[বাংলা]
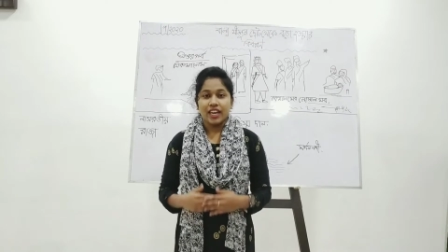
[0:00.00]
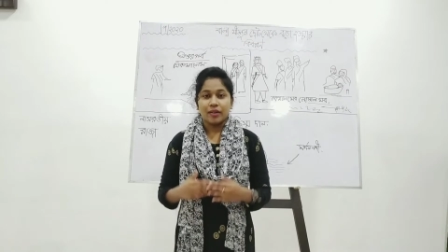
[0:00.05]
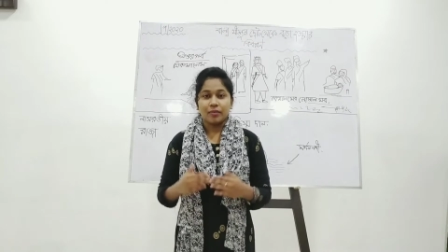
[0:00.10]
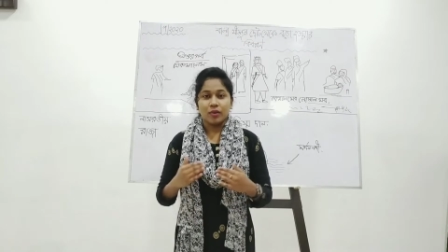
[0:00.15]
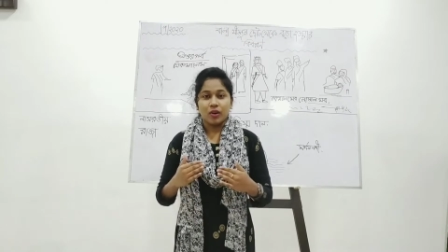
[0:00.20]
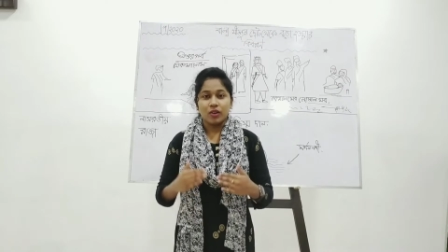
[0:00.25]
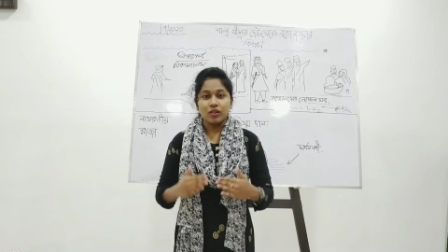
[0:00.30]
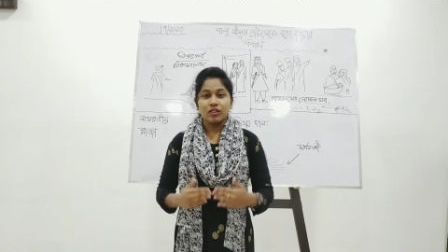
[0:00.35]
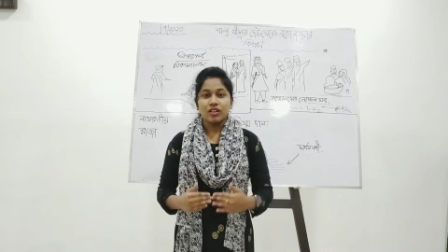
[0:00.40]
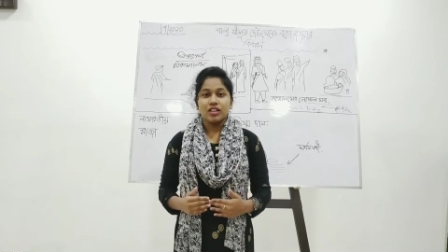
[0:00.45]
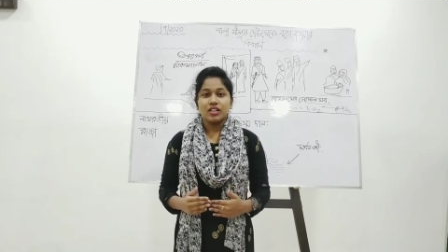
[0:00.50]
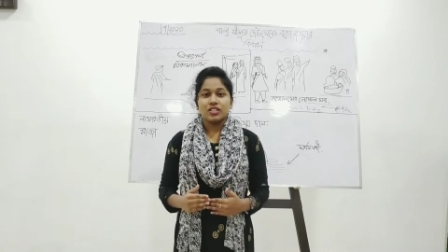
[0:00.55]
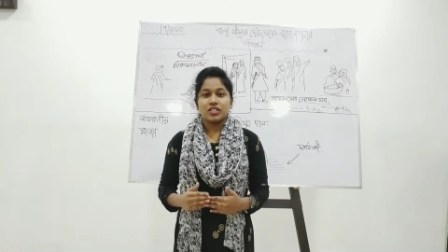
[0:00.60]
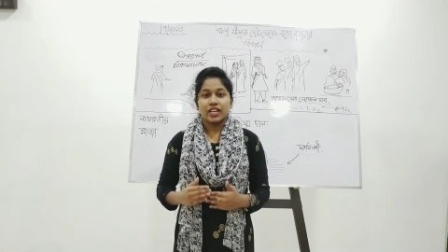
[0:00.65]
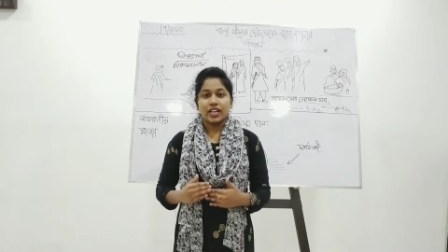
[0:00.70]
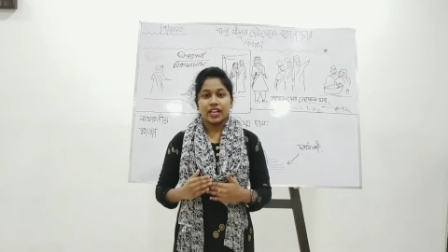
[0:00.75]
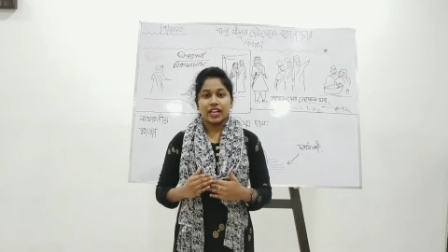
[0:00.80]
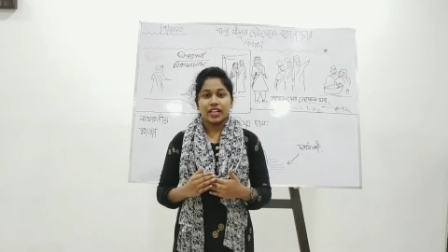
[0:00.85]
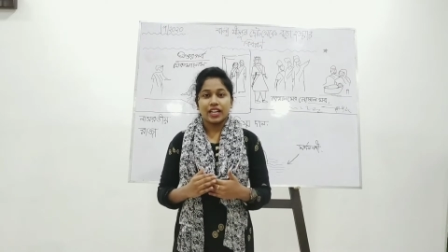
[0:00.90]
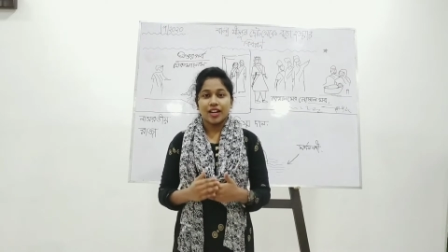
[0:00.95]
এবং
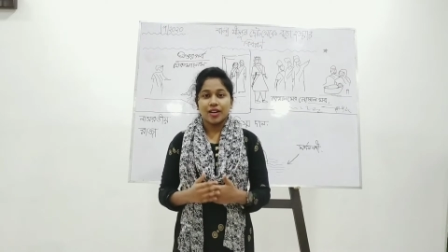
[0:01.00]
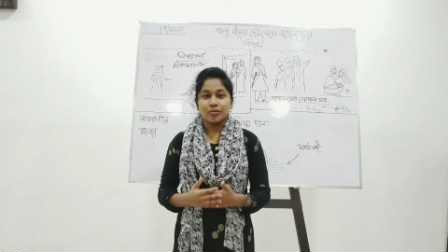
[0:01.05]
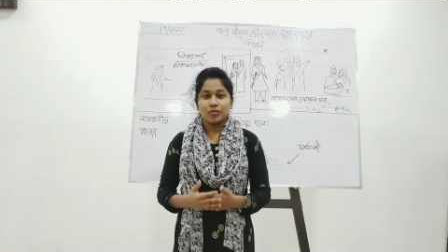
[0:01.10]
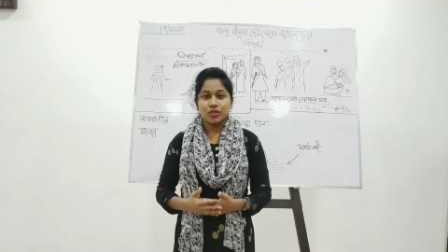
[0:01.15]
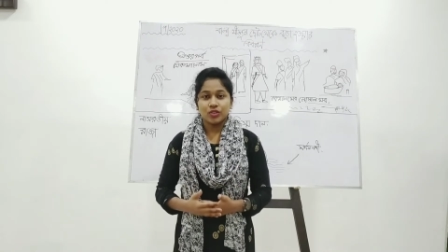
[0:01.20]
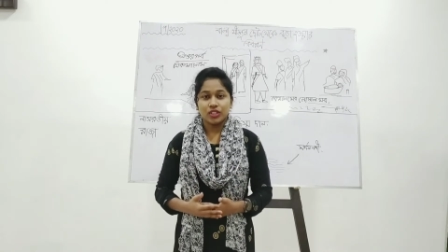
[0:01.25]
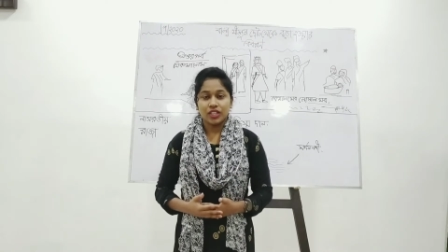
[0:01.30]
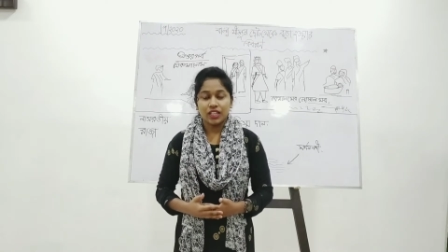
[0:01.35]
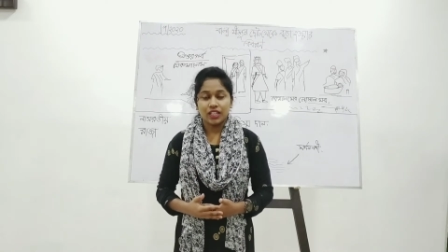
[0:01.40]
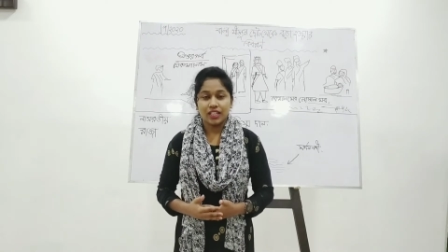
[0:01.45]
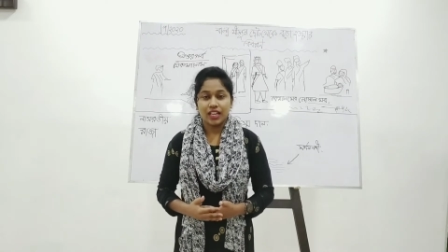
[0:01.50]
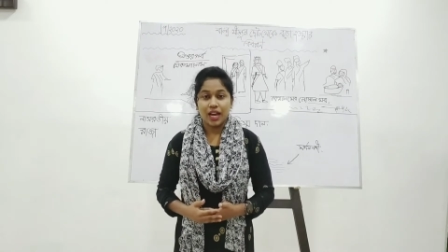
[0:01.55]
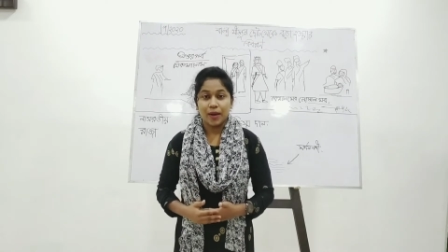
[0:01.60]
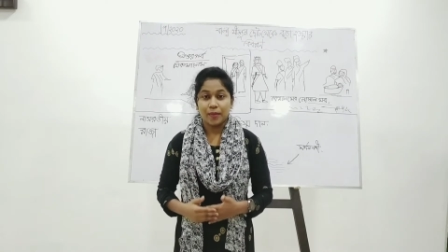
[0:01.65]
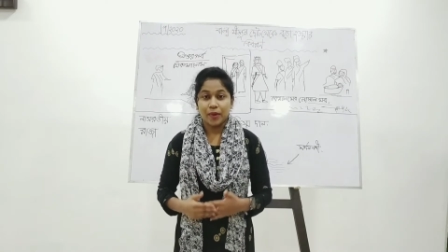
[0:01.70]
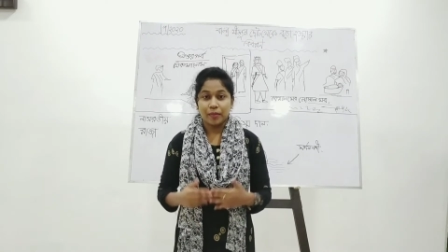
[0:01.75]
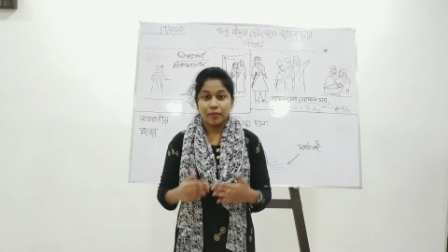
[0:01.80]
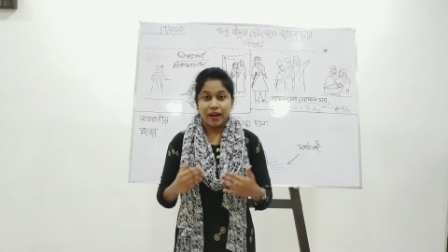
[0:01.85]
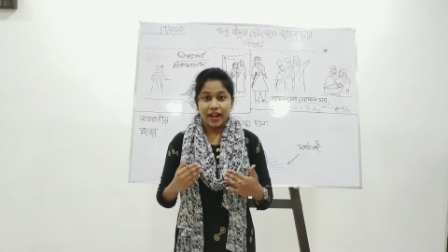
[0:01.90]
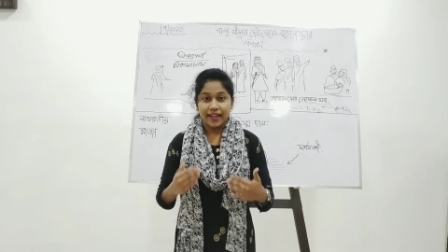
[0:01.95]
শিখে নেওয়ার মধ্যে দিয়ে
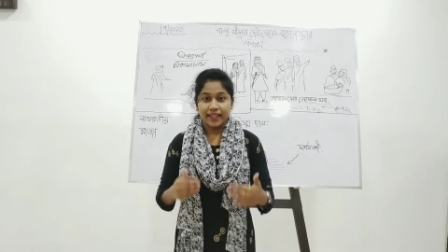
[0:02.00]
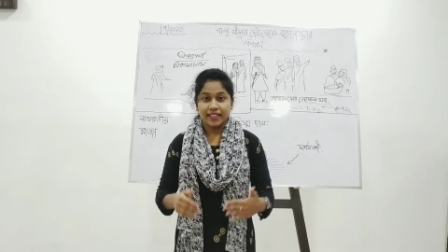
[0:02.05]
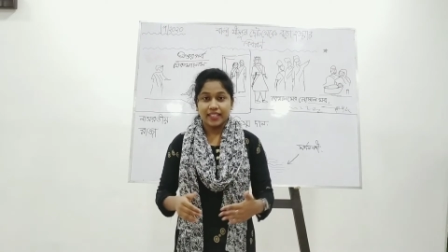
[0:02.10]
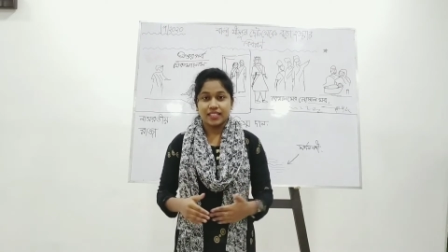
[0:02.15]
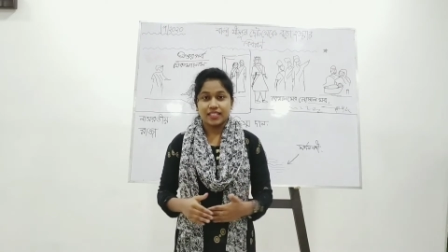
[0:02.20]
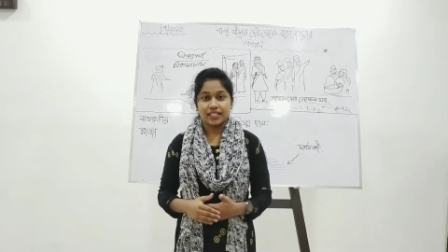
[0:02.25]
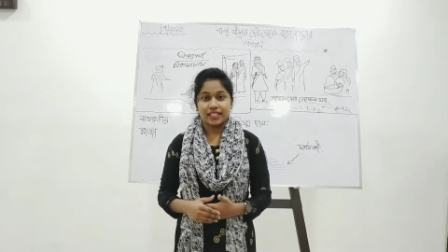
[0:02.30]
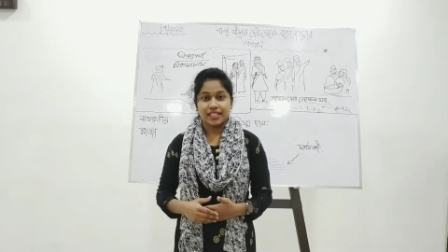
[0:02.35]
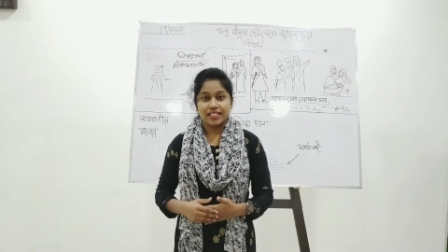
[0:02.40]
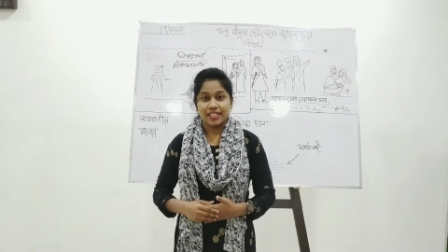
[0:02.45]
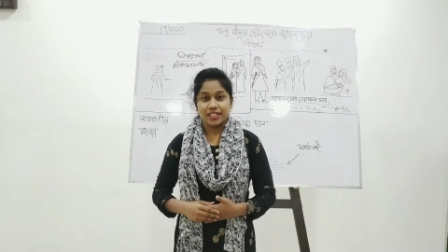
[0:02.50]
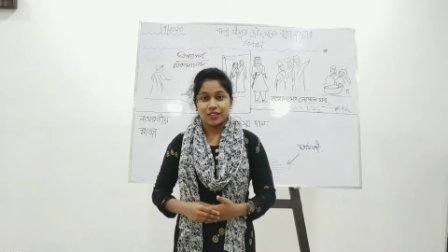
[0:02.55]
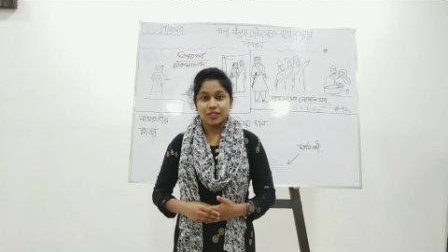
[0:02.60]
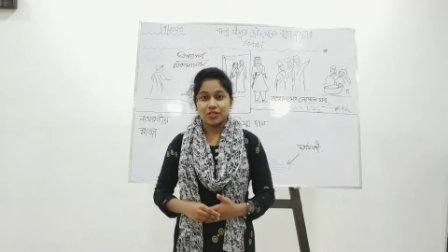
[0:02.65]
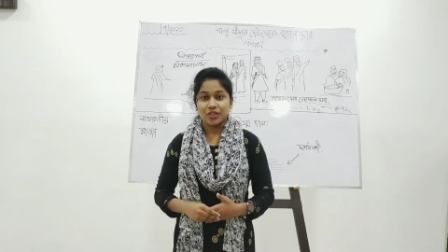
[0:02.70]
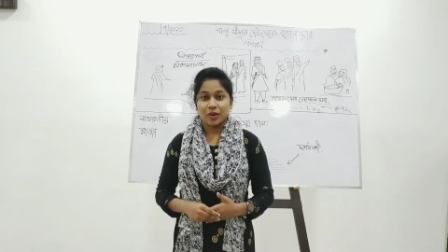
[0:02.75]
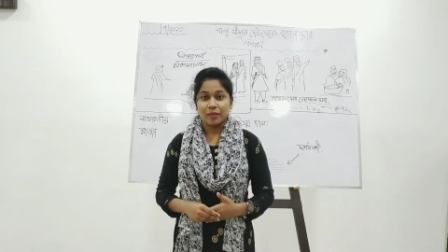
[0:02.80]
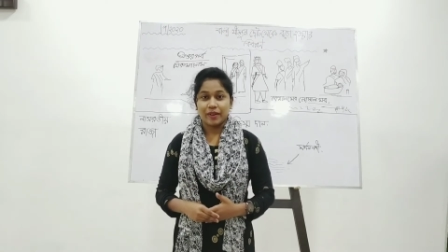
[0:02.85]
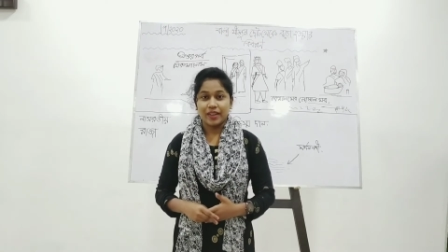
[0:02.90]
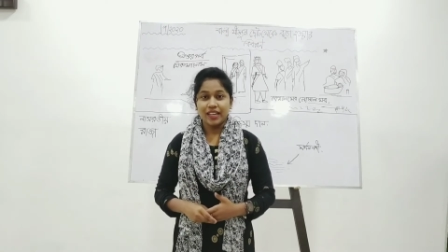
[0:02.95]
আমরা বাড়িতে সেটা যেন
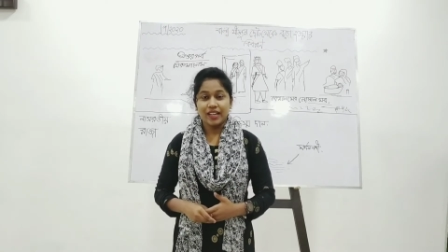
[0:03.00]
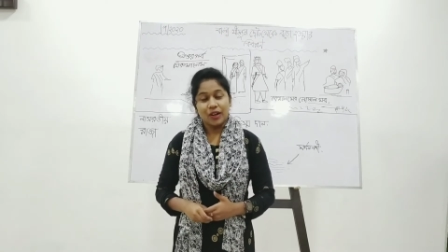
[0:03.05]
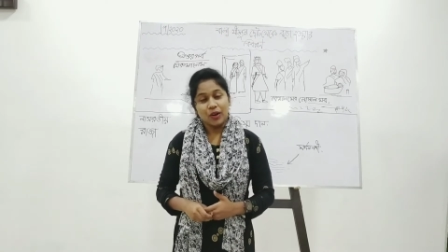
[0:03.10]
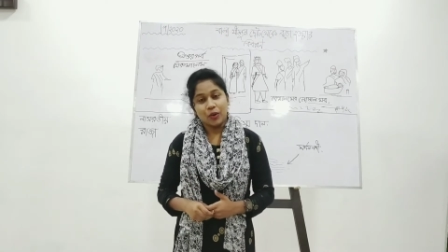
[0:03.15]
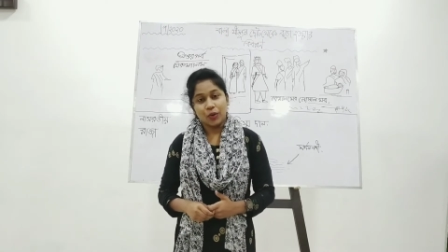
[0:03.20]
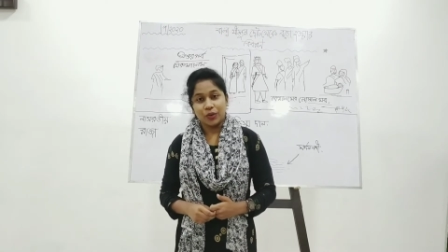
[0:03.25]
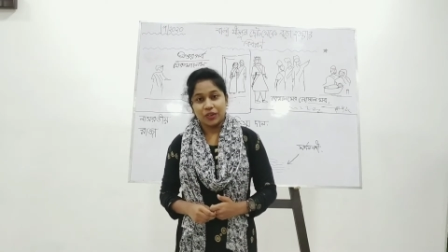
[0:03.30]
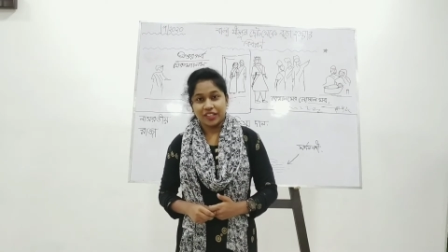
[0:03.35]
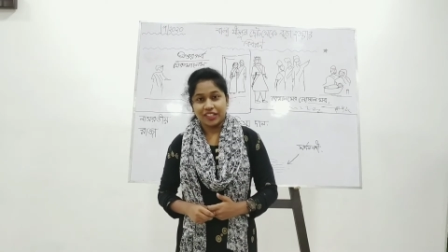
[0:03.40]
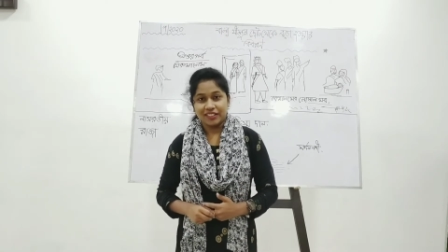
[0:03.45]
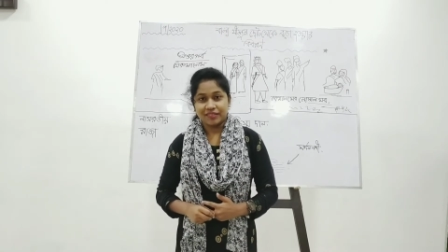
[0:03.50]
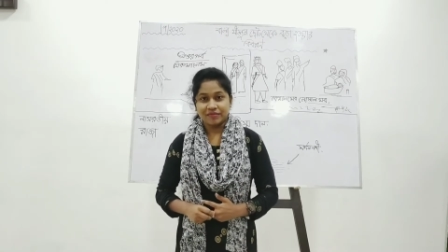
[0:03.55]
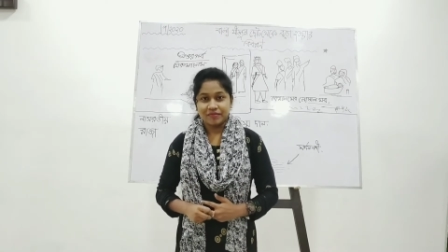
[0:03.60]
সবাই করি